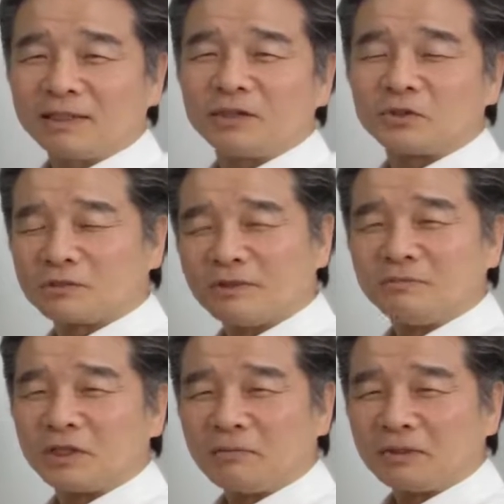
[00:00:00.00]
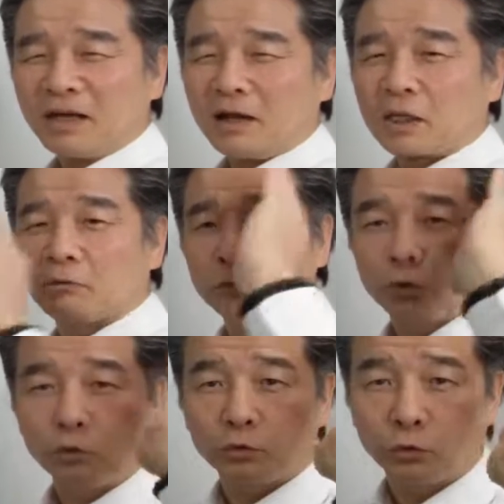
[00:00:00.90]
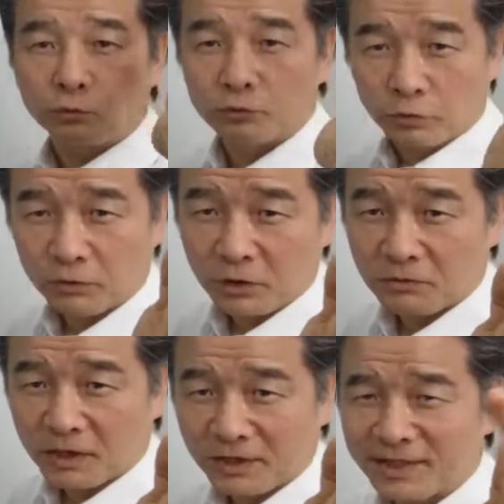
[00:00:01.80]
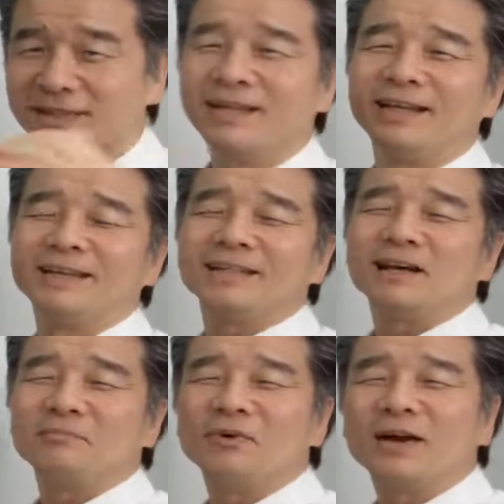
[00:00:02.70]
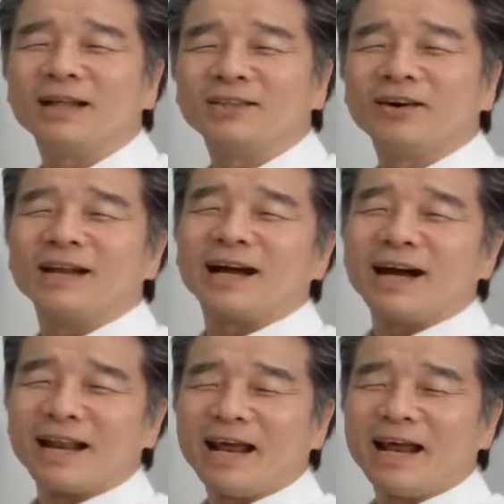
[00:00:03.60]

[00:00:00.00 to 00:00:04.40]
またおつまみを食べてあなたはどんどん太っていくわけですねですからポーランドから帰